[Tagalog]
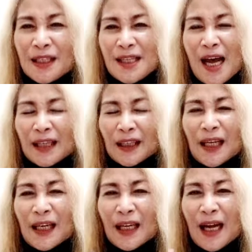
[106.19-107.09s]
sa
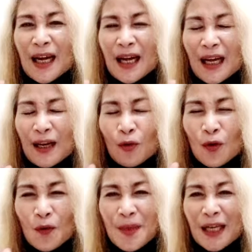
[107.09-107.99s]
ating uh,
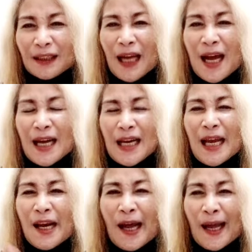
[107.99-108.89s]
loob ng
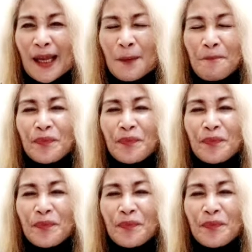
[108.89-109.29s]
tahanan ay